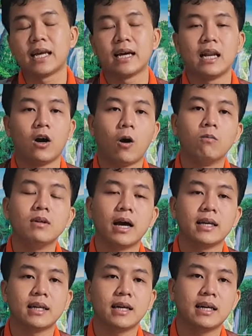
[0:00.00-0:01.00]
Đây là sẽ
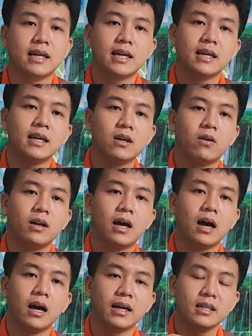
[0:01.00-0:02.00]
là ổn lại
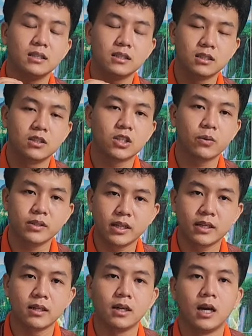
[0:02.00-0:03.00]
cái gọi là cái lượng
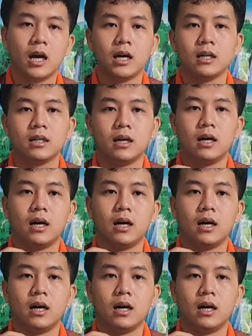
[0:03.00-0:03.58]
đường cho quý vị.